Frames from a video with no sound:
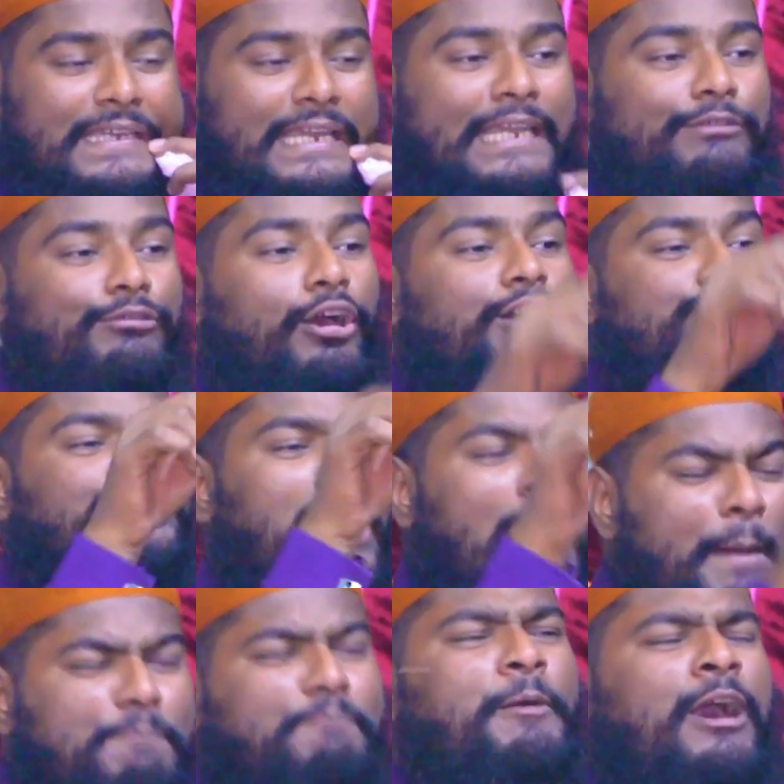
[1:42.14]
এই
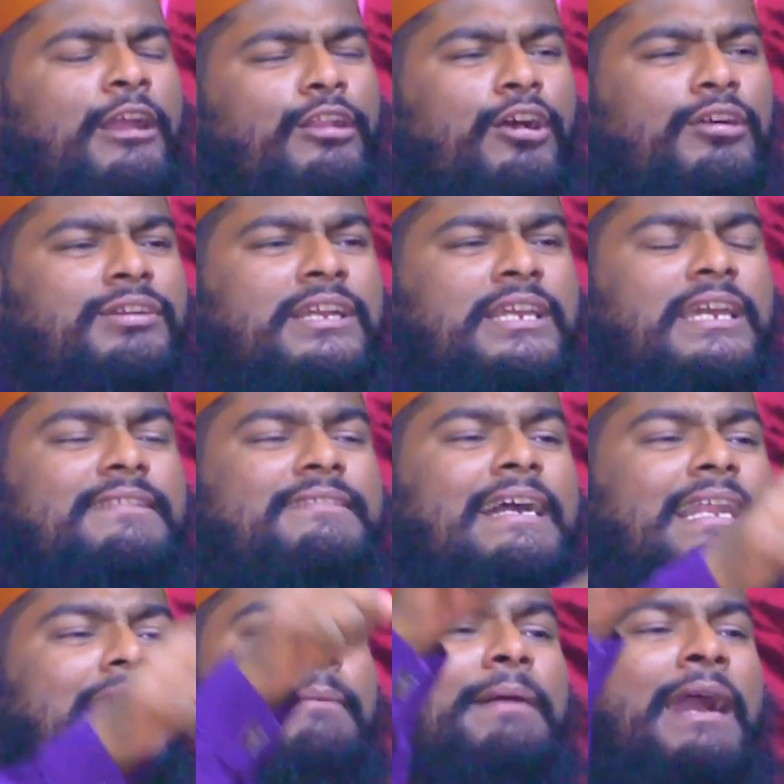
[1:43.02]
অসাধ্য লোককে
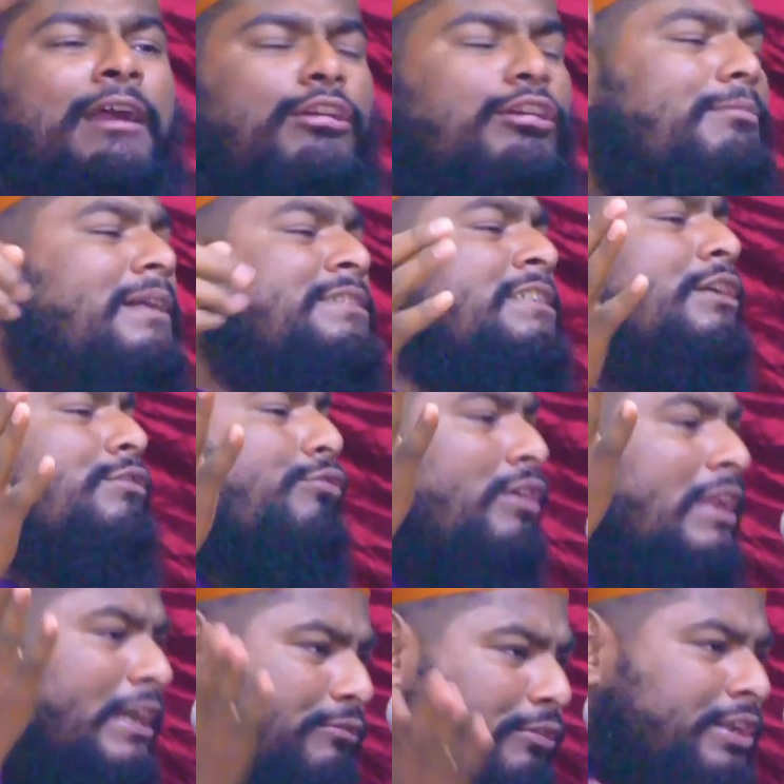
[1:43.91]
যারা ভালোবাসি
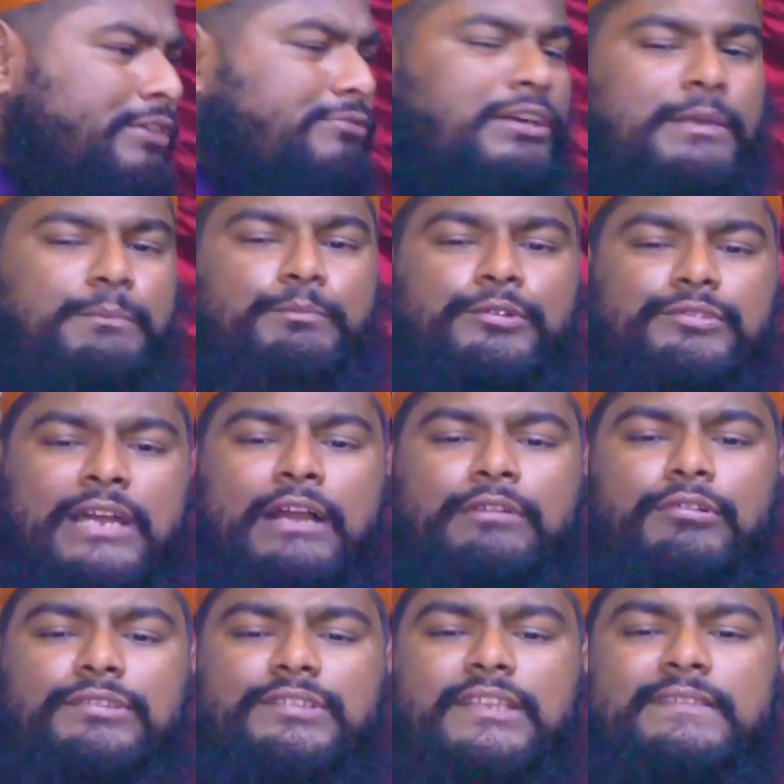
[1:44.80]
কোলে করে করে পূজা
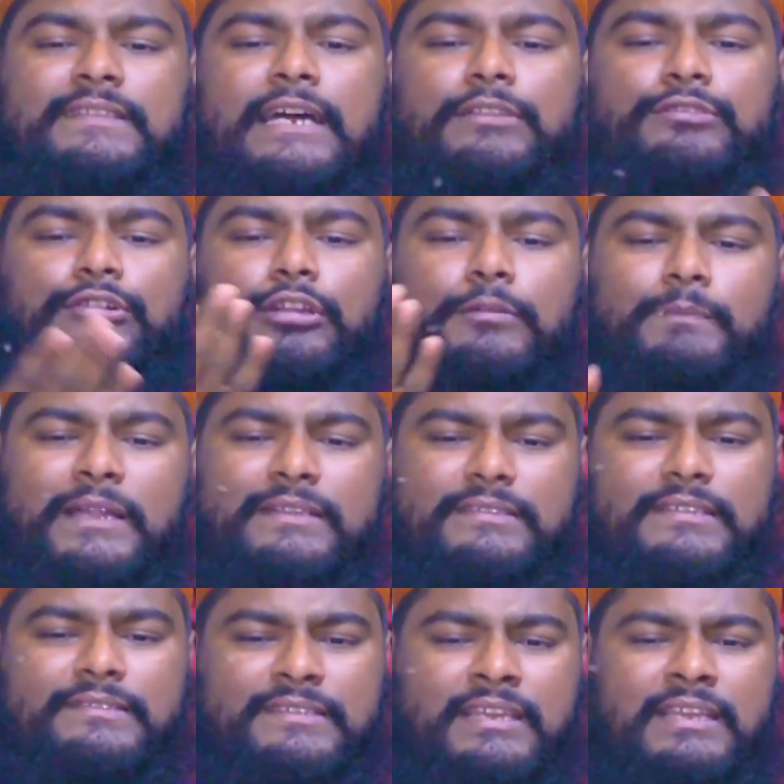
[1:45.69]
করতেছে আর দৌড়
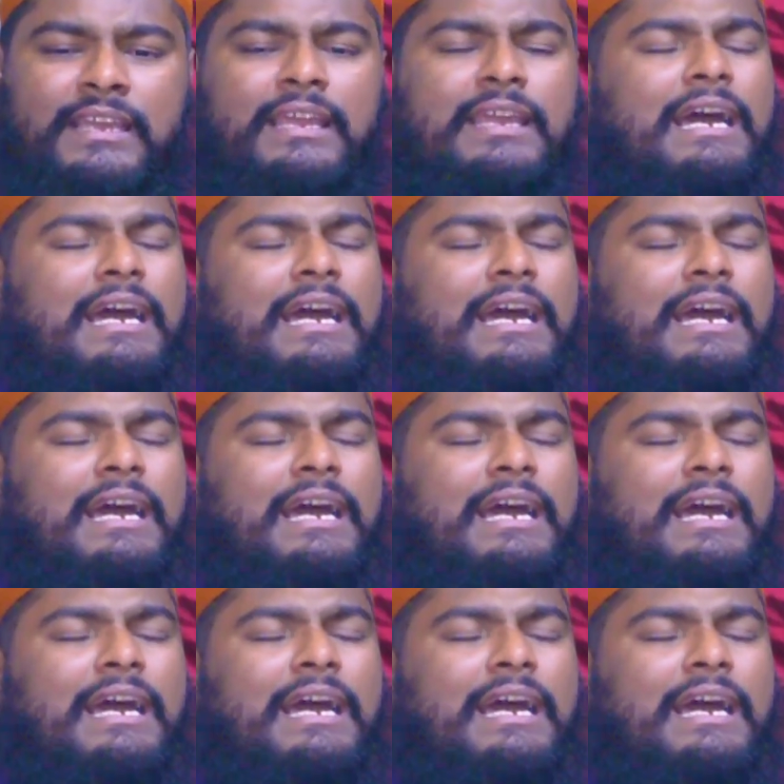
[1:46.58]
পারতেছে